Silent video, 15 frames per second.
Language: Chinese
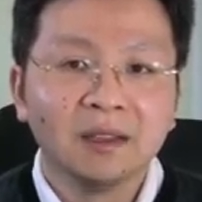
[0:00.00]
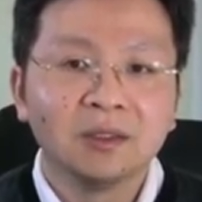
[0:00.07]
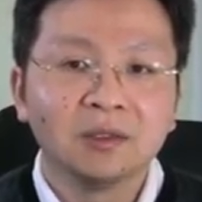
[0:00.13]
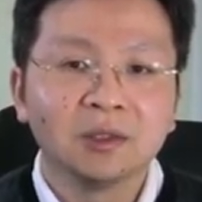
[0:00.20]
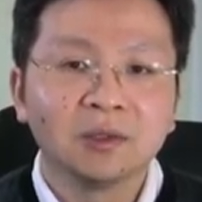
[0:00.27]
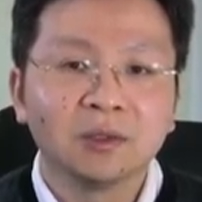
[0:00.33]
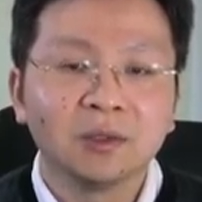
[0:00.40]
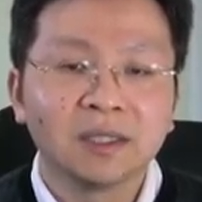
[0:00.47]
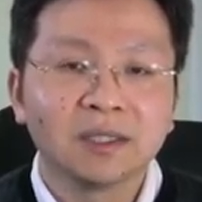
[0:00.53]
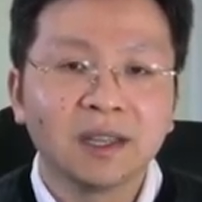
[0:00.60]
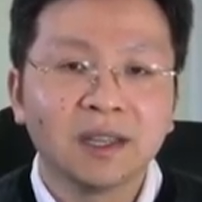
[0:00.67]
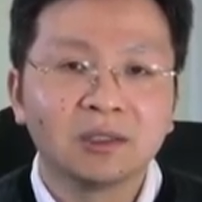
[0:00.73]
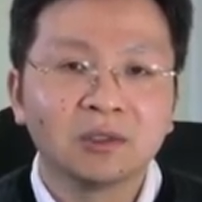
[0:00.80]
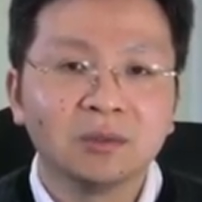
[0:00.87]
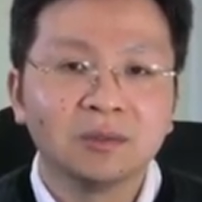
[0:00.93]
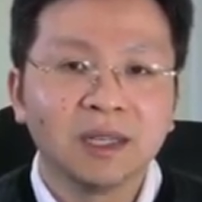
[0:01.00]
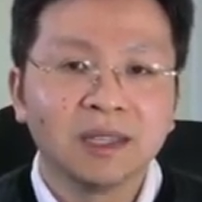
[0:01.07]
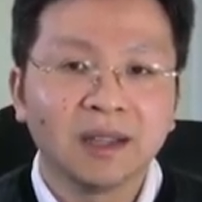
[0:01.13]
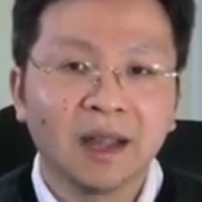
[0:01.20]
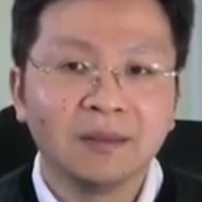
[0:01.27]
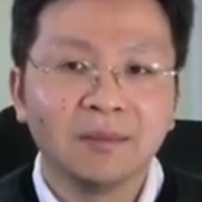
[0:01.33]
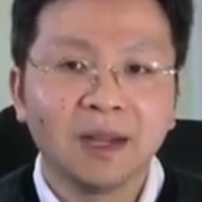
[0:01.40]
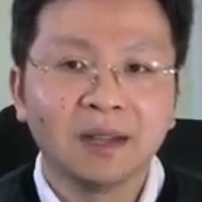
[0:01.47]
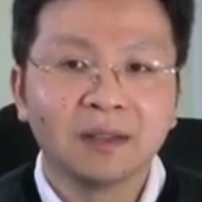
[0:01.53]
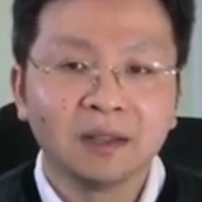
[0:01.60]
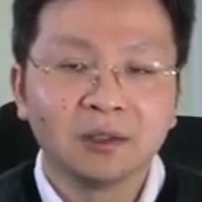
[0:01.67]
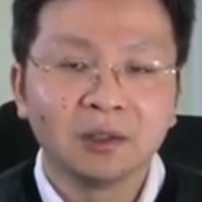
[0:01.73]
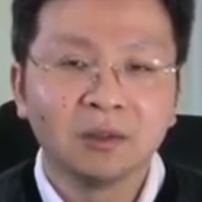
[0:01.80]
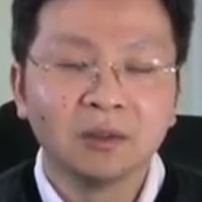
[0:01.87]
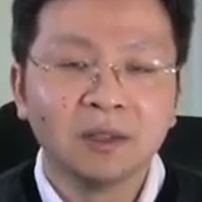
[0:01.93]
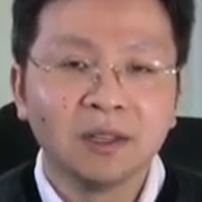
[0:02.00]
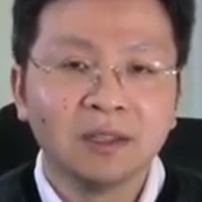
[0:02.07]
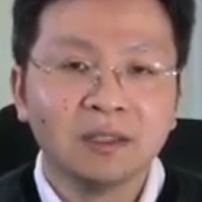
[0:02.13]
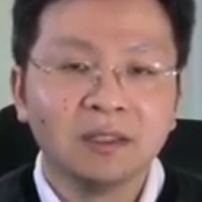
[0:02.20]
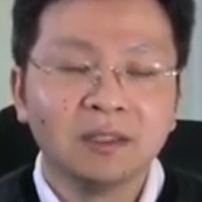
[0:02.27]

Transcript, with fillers: 就是说，在中美谈判当中，